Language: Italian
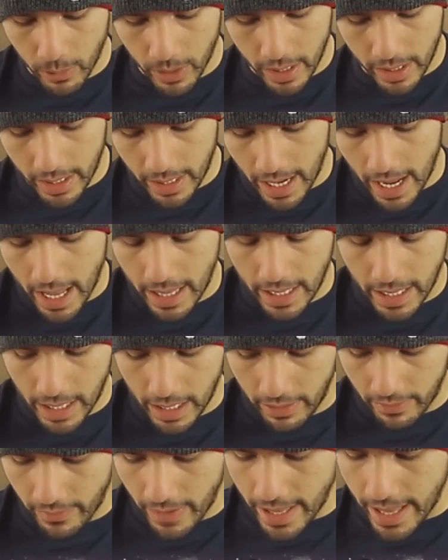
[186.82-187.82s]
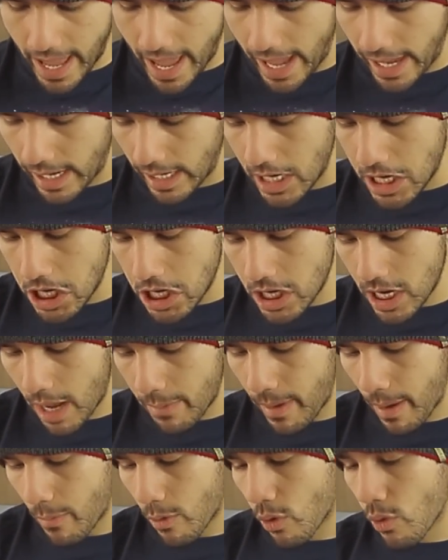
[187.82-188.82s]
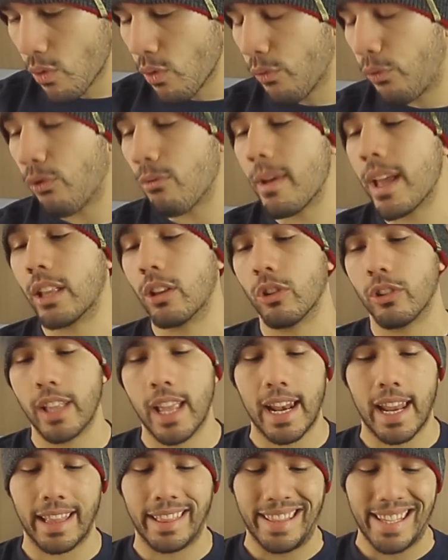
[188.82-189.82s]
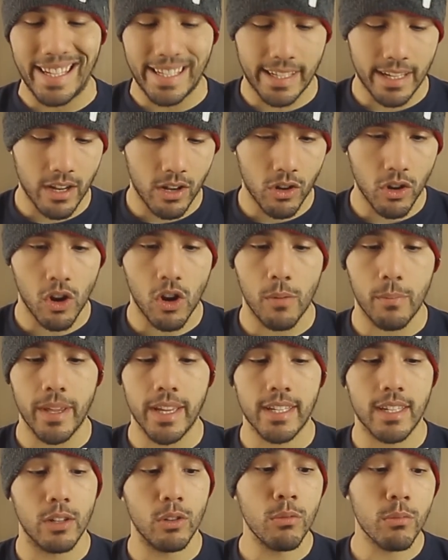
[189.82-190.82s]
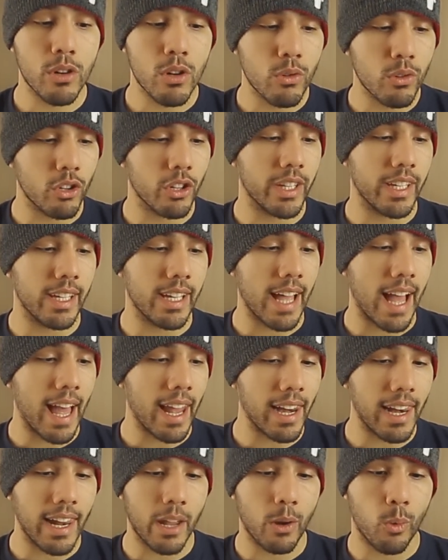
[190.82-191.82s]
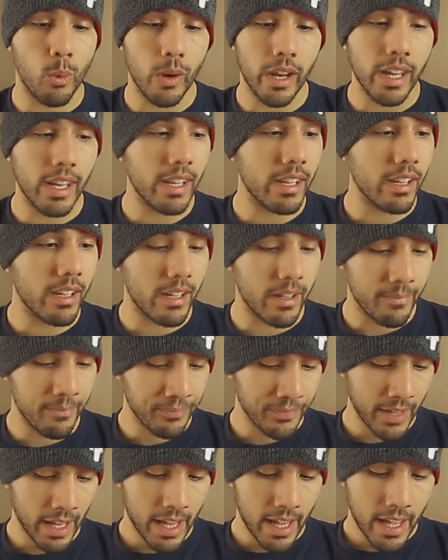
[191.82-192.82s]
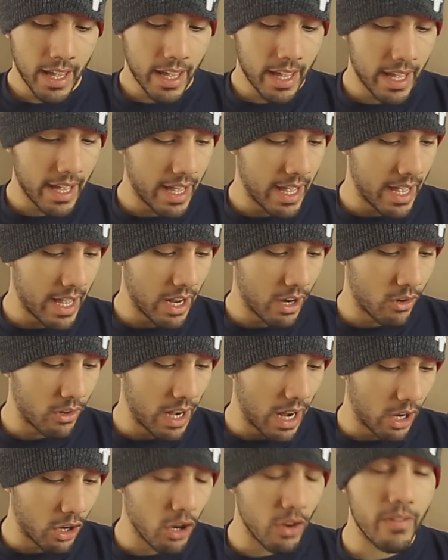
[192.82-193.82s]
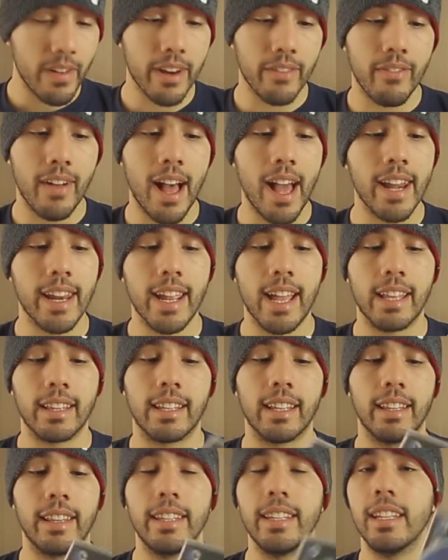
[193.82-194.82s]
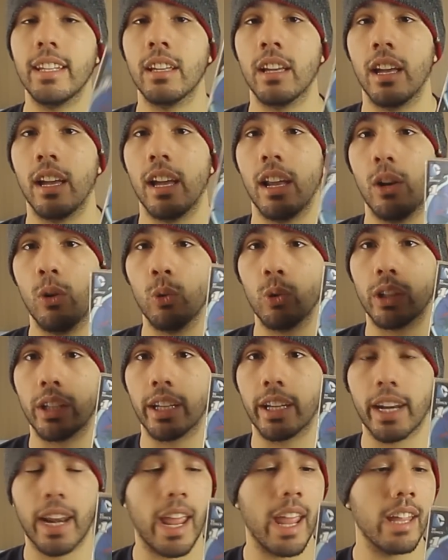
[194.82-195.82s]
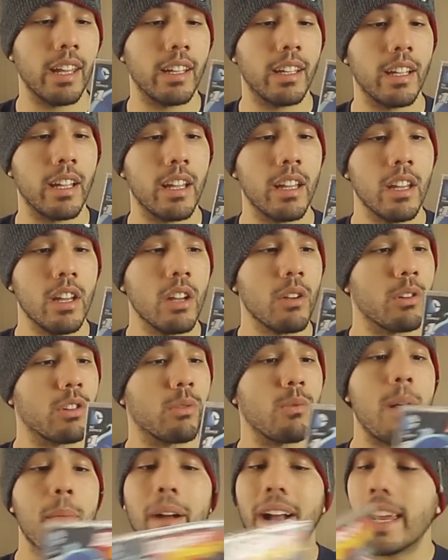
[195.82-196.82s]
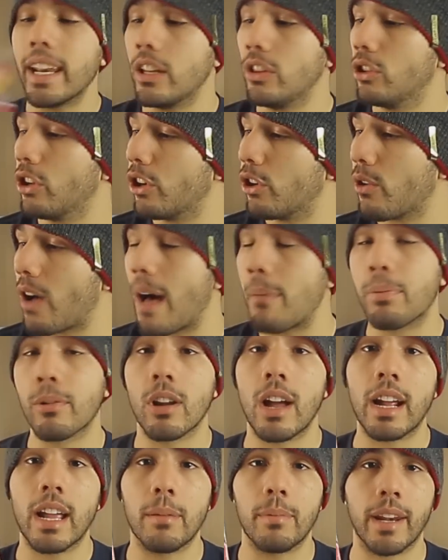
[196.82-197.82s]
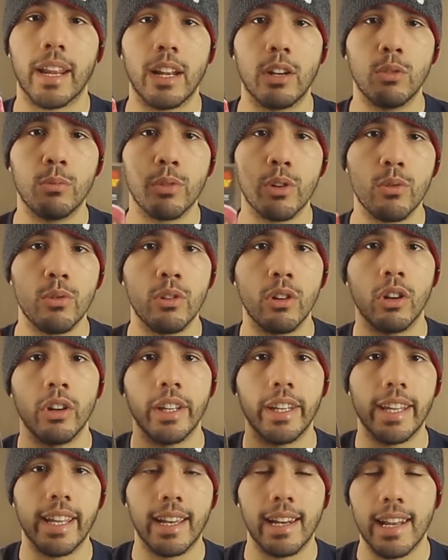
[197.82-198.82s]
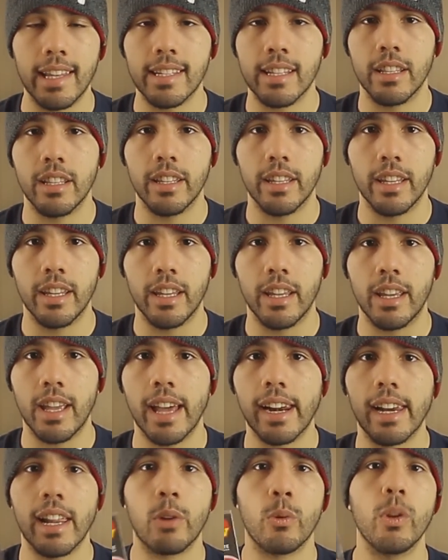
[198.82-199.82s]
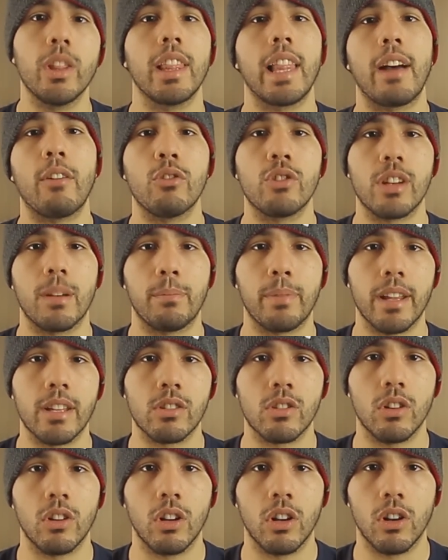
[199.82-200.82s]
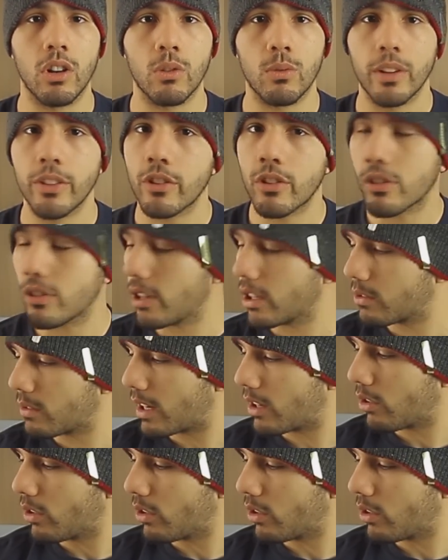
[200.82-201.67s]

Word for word: quindi direi di vederli. Abbiamo un fumetto della DC Comics, il numero uno di Harley Quinn eh, con la cover variant di eh, Loot Crate. Questo qua magari non lo apro anche perché il numero uno in inglese di Harley Quinn l'avevo già preso quando ero andato a